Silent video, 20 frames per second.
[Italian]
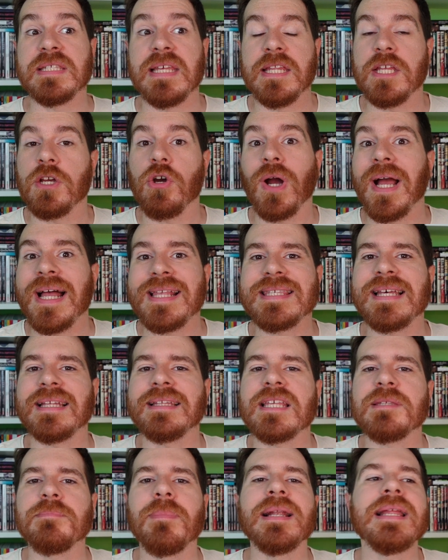Se dico
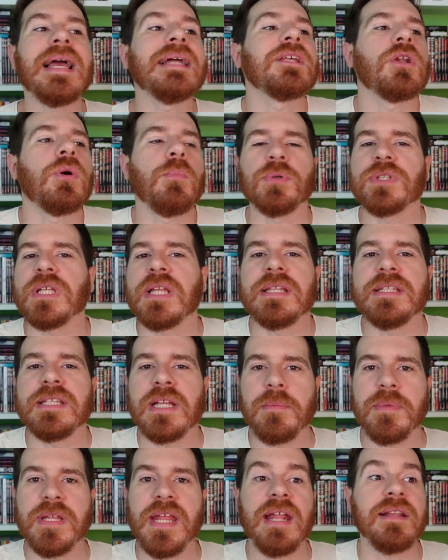cazzate sbagliate non potete
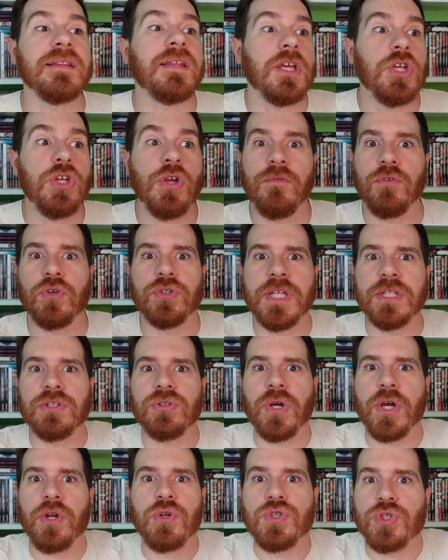dirmi niente, io vi ho
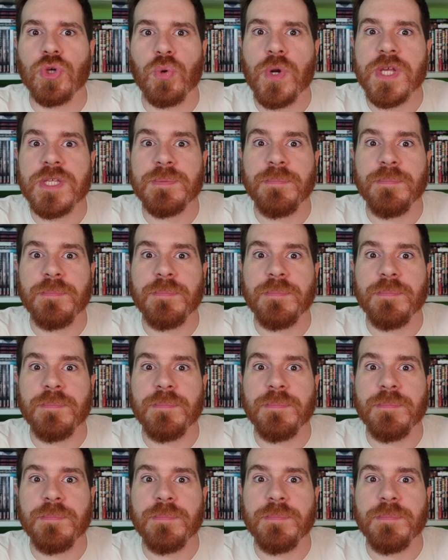detto che non sono un